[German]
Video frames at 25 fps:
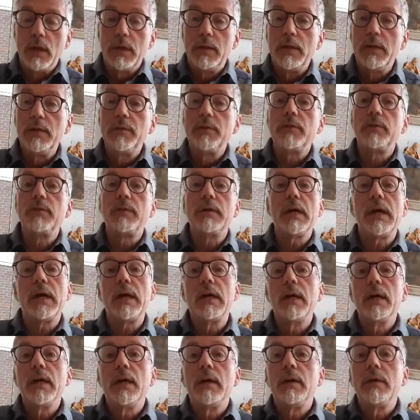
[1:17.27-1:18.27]
Dieses
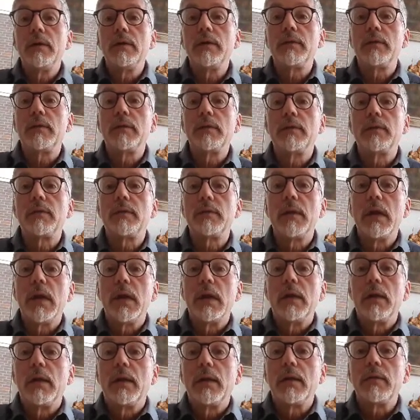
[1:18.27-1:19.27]
Jahr ist es
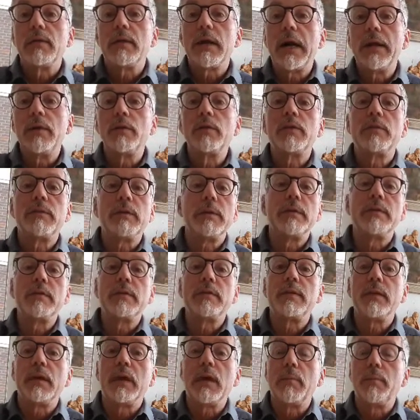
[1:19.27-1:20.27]
das
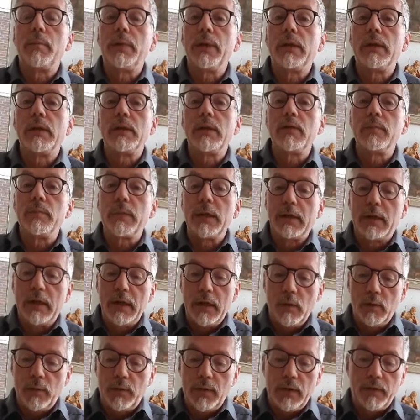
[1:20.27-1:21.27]
21. Kapitel des
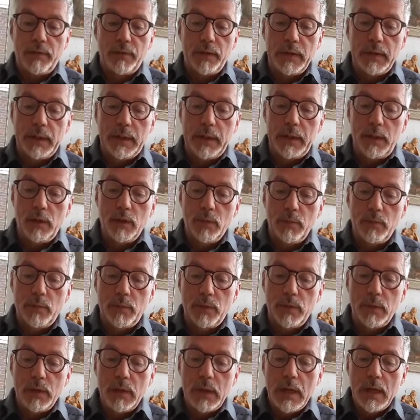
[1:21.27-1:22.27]

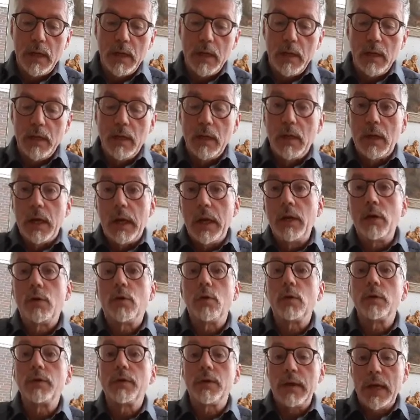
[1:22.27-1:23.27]
Matthäusevangeliums. Einen
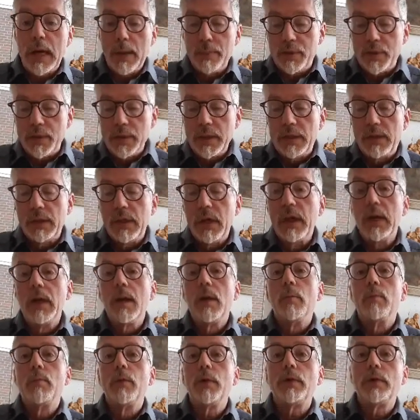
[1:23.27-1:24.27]
kurzen Abschnitt
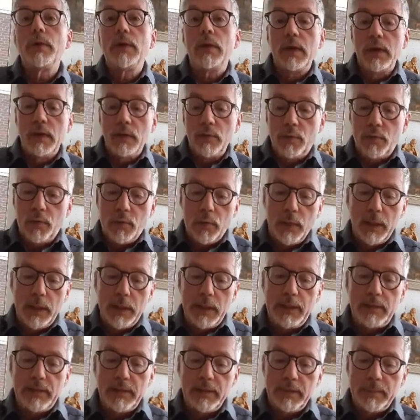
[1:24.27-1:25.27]
möchte ich Ihnen
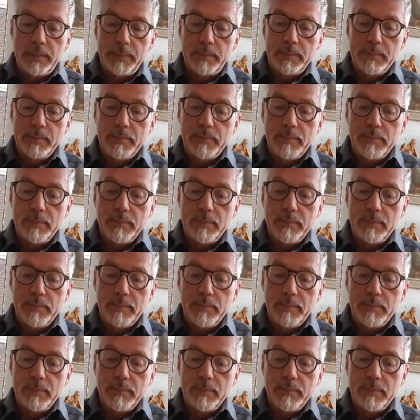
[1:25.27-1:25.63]
vorlesen.